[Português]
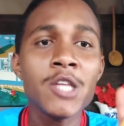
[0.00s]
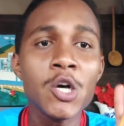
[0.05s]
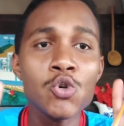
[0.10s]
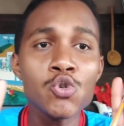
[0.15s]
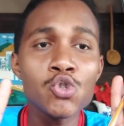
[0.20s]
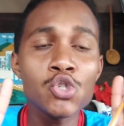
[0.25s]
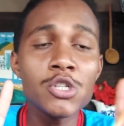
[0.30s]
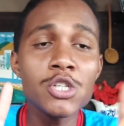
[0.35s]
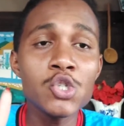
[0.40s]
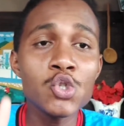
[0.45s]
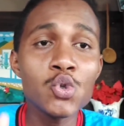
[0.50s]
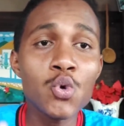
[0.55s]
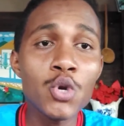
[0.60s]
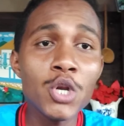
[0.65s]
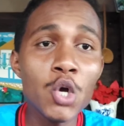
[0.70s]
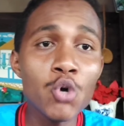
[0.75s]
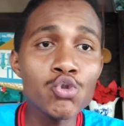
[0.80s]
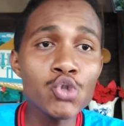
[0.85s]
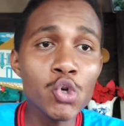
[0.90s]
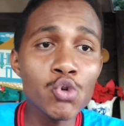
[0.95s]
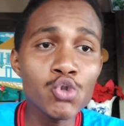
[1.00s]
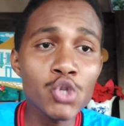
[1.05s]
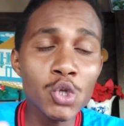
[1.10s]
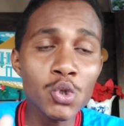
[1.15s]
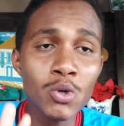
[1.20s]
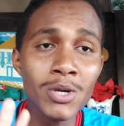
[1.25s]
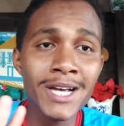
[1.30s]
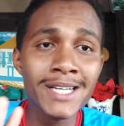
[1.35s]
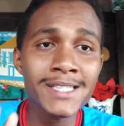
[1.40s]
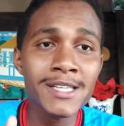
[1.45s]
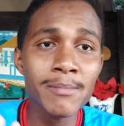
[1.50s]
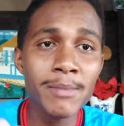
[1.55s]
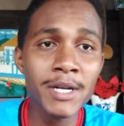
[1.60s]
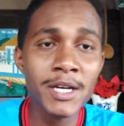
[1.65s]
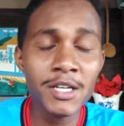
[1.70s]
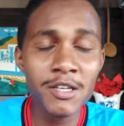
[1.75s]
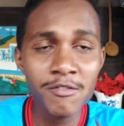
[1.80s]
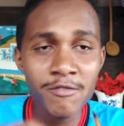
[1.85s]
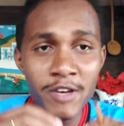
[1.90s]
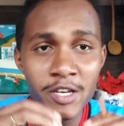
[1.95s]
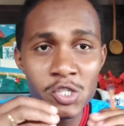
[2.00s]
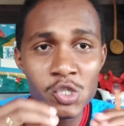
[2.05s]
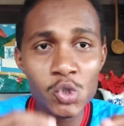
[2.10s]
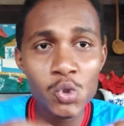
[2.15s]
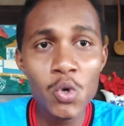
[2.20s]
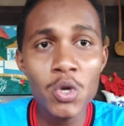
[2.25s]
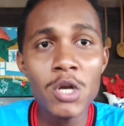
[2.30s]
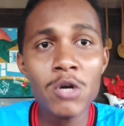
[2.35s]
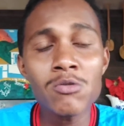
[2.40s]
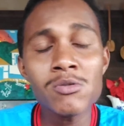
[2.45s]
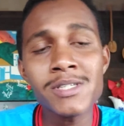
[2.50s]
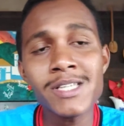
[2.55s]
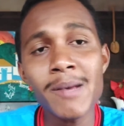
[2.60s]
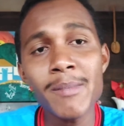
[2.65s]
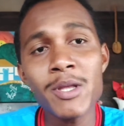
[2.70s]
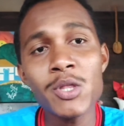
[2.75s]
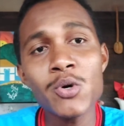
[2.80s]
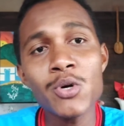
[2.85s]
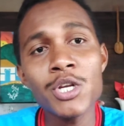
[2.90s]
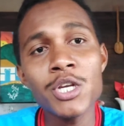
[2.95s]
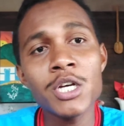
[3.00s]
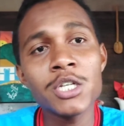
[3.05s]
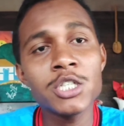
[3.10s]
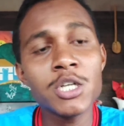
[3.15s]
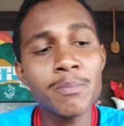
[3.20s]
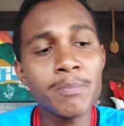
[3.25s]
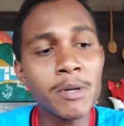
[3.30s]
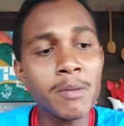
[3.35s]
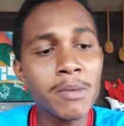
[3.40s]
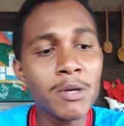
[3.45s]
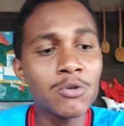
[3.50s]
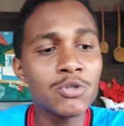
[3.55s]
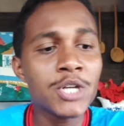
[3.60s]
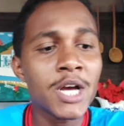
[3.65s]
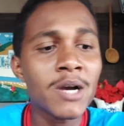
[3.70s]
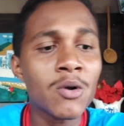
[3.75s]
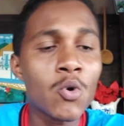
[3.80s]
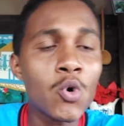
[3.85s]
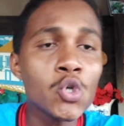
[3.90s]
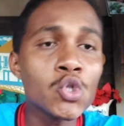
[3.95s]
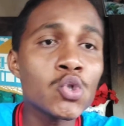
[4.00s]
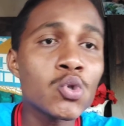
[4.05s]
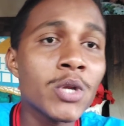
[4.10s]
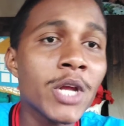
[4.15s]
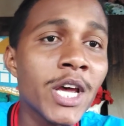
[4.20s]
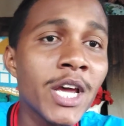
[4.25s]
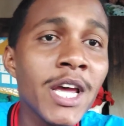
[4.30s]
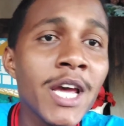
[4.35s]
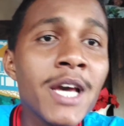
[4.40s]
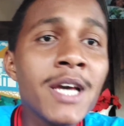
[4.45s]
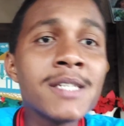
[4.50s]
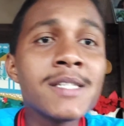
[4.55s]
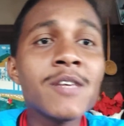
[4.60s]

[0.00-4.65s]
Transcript: Então, se escolher o seu setor na semana que vem, escolha com sabedoria. Dia 1 de agosto, né?